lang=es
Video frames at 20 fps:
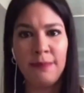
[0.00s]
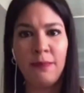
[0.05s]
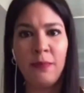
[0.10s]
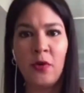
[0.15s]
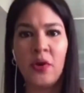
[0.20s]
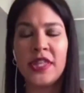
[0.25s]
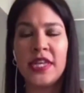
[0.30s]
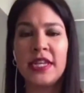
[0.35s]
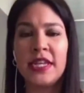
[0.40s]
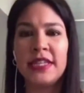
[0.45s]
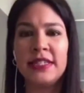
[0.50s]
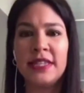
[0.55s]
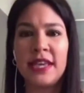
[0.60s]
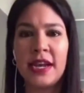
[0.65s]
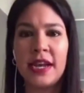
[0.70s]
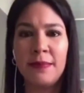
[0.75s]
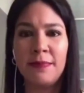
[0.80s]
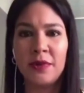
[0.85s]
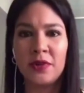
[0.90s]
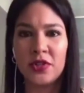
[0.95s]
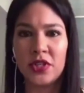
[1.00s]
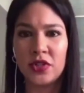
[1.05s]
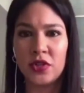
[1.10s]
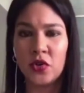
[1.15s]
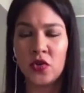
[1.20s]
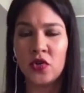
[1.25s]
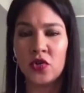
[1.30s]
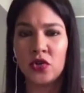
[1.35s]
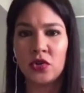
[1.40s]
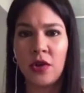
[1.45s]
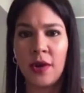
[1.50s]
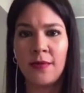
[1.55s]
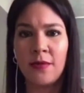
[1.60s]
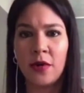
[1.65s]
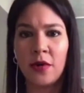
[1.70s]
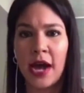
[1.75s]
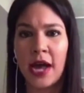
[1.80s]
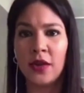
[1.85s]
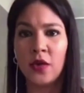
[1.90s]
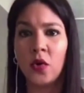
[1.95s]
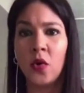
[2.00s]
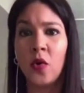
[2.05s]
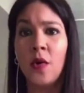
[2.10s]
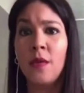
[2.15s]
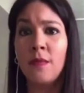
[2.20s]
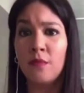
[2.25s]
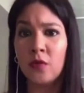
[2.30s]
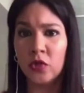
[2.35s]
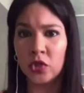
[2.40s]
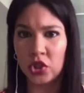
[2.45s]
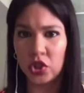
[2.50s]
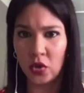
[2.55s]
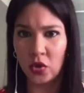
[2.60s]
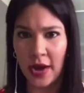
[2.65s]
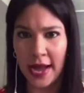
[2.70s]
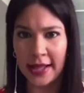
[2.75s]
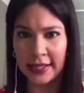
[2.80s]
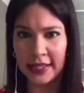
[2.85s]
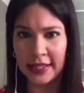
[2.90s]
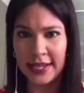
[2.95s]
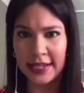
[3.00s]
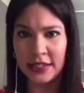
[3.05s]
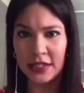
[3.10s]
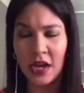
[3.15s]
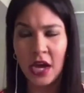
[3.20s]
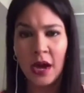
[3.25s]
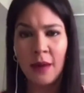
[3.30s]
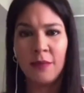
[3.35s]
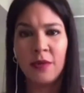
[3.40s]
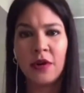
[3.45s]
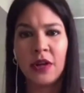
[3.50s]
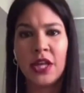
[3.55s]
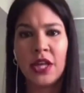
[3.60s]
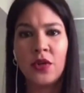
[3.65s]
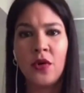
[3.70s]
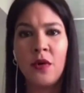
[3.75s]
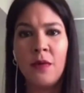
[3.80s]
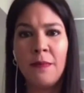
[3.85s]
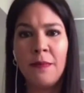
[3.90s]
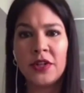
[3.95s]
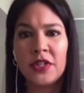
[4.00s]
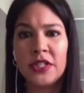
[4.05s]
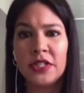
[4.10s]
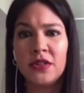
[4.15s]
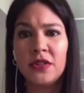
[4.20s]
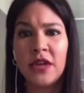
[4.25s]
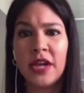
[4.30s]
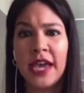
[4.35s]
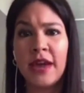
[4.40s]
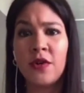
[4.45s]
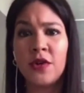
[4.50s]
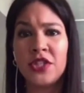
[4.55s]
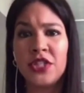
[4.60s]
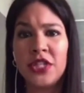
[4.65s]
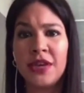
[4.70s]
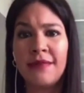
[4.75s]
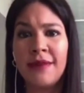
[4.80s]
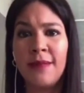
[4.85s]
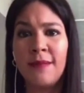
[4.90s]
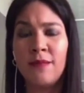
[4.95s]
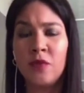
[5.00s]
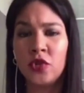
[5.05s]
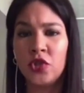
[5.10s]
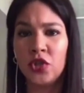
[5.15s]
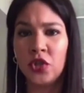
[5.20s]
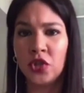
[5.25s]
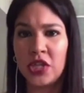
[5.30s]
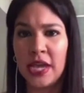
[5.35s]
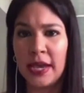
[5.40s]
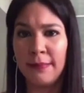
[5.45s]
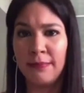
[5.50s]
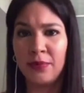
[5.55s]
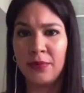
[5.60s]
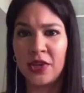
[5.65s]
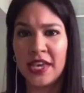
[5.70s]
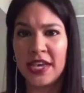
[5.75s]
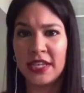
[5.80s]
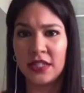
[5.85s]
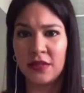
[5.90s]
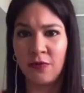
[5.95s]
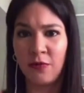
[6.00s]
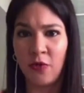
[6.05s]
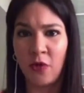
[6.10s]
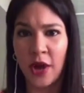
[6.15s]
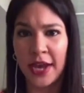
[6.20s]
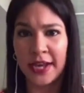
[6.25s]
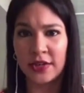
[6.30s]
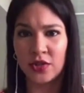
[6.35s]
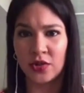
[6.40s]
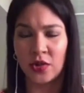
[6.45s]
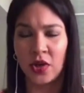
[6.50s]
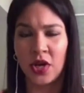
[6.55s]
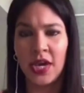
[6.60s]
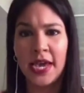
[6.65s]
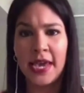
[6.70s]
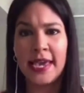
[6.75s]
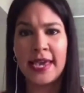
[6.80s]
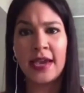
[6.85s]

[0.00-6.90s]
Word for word: puede iniciar el proceso con su abogado mucho antes, porque esto es un proceso que conlleva mucho tiempo y esfuerzo. Y